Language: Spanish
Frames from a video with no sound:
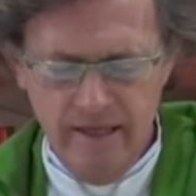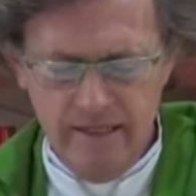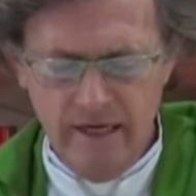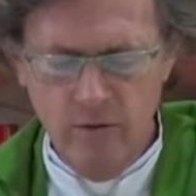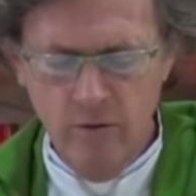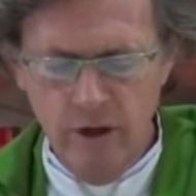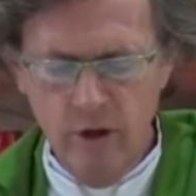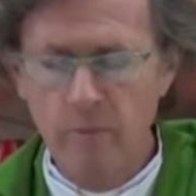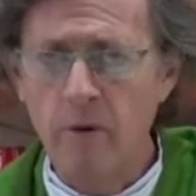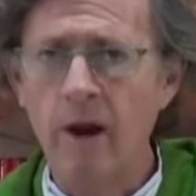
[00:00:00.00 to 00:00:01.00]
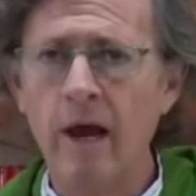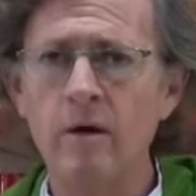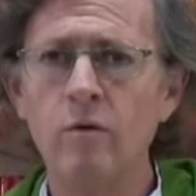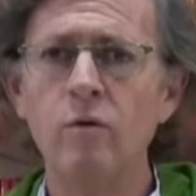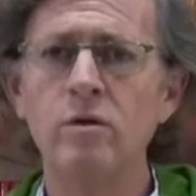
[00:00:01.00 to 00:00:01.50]
sacudidos por la
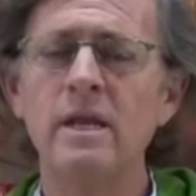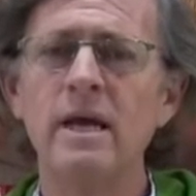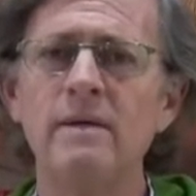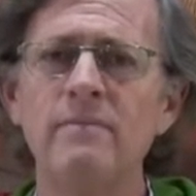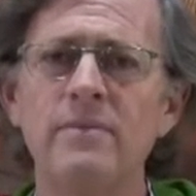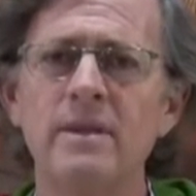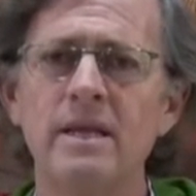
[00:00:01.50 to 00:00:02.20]
angustia,